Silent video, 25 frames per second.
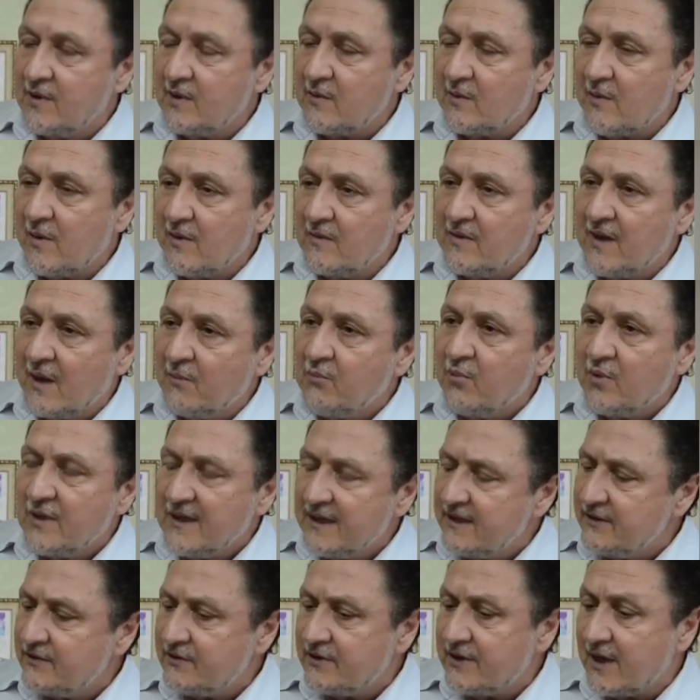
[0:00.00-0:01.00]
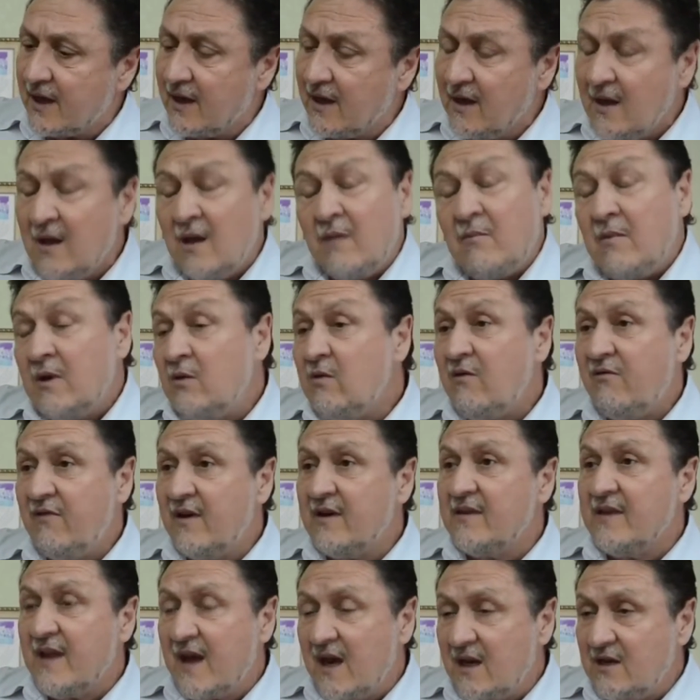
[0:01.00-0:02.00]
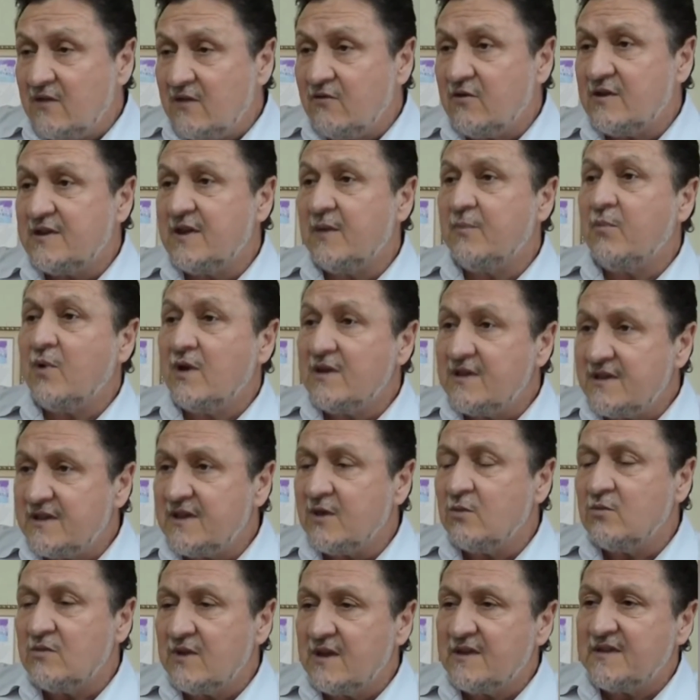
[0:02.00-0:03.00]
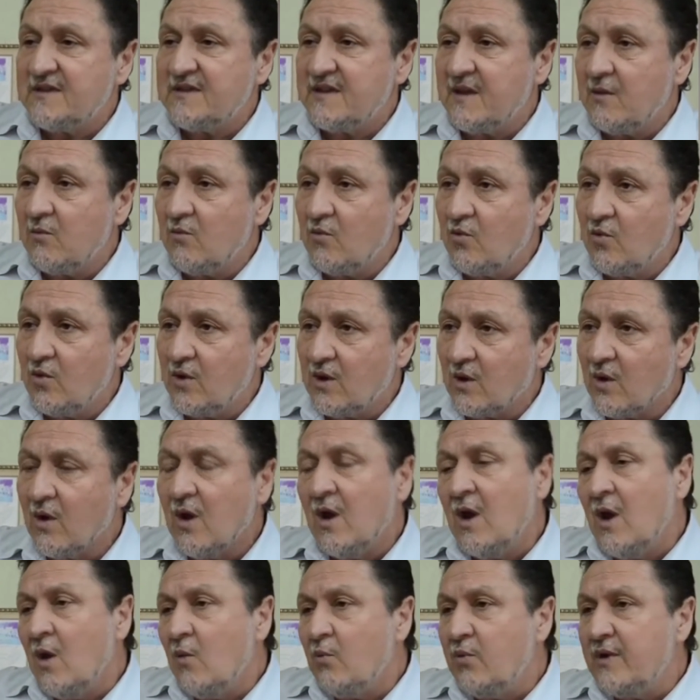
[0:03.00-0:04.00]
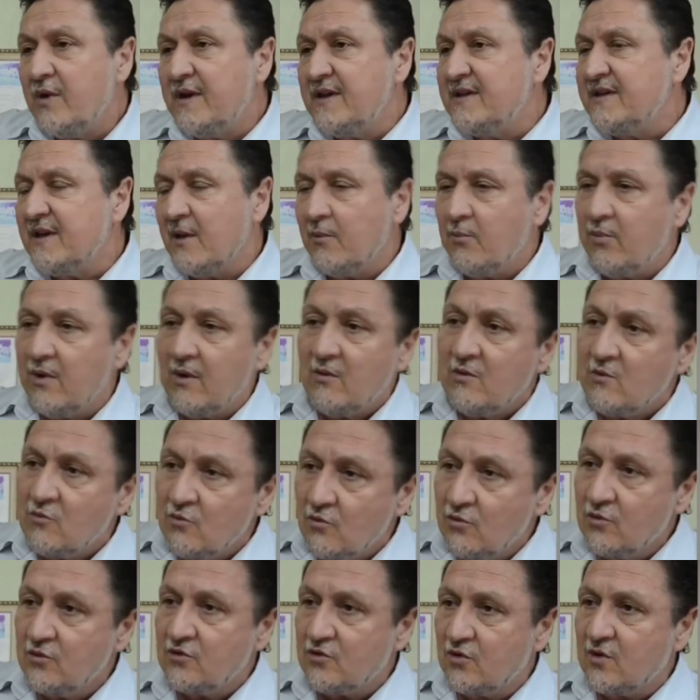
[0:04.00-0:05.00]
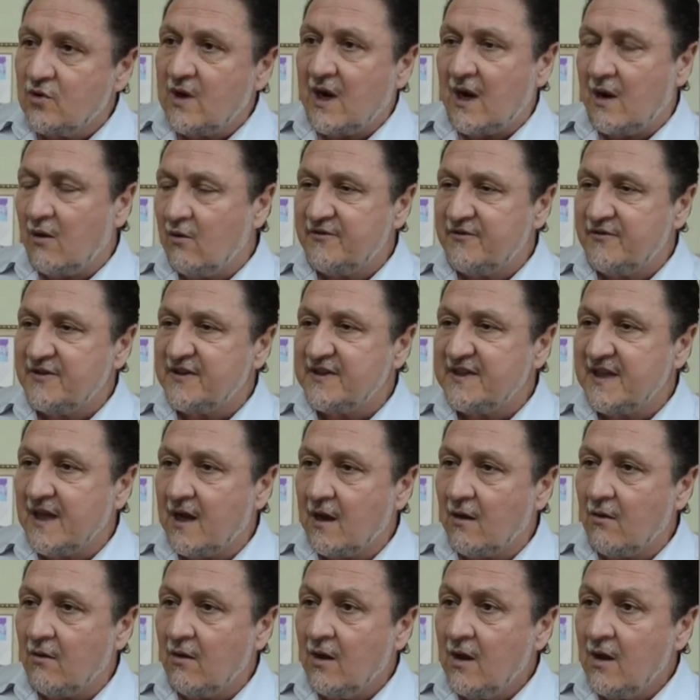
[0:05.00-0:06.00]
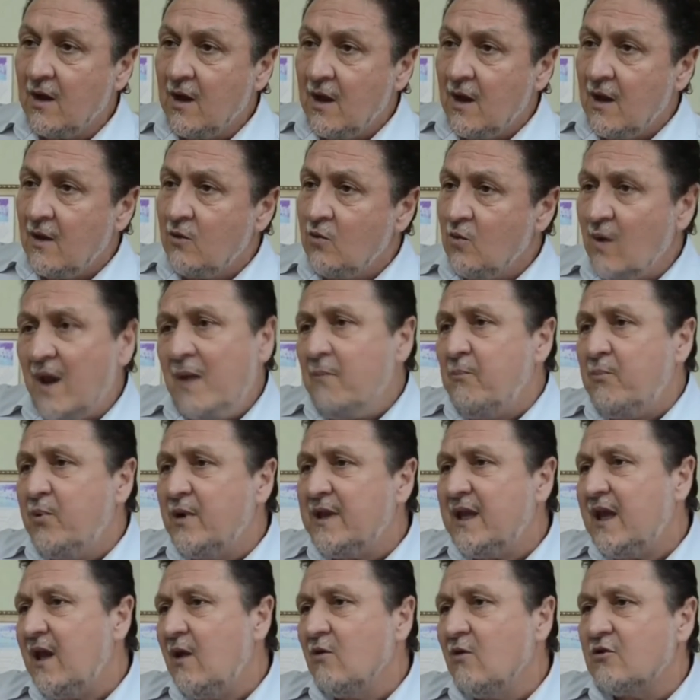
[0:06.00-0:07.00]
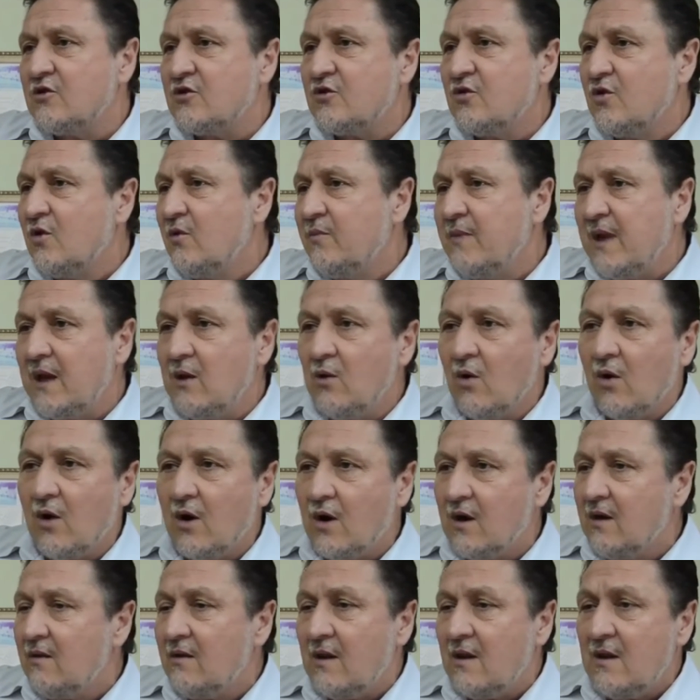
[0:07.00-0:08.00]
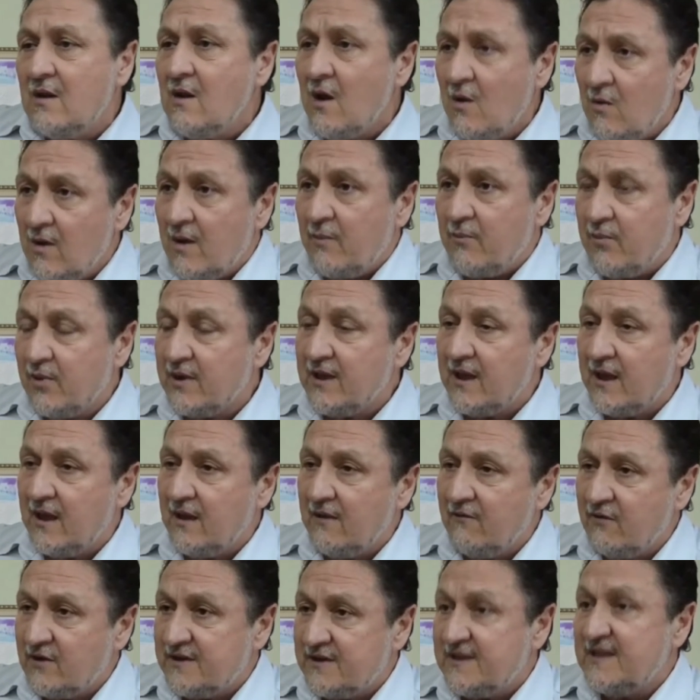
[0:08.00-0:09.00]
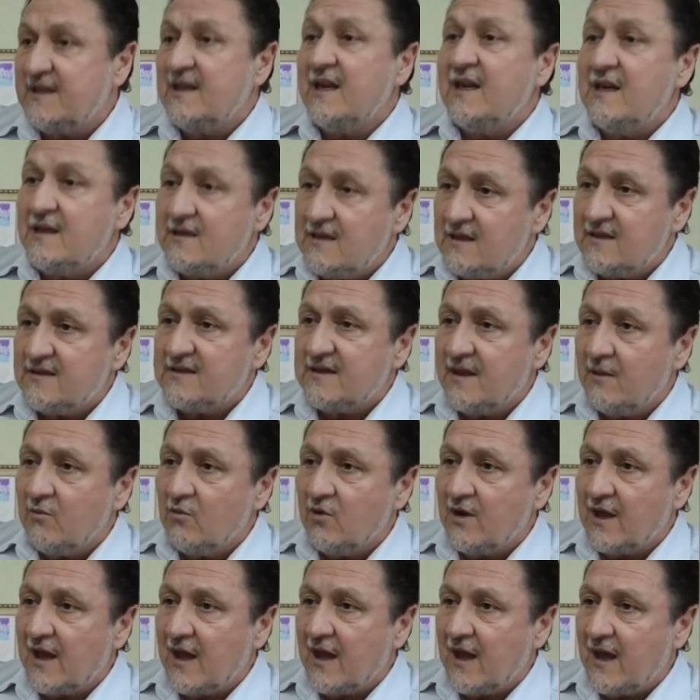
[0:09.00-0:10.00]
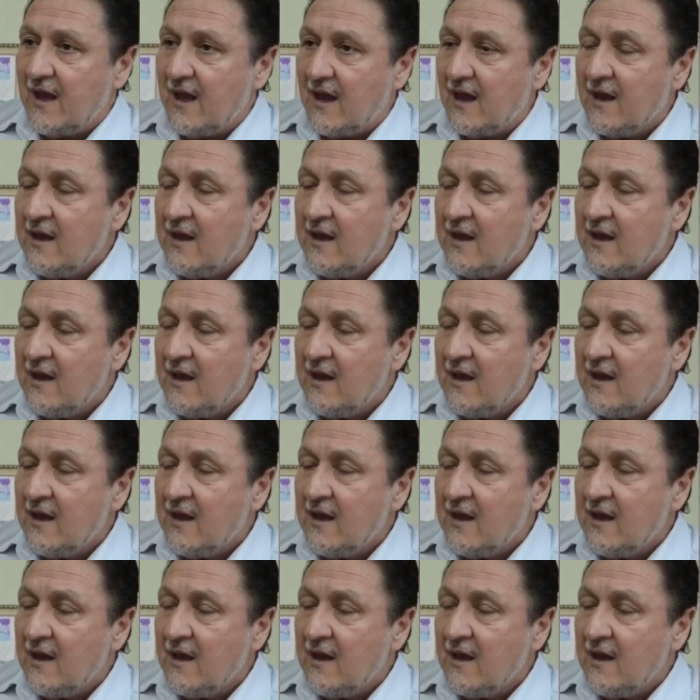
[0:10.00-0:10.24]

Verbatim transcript: na política, mas na é verdade você pode ser um testemunho. Por exemplo, eu não uso carro oficial, não é porque eu sou o melhor, não, não, é porque você tem que testemunhar.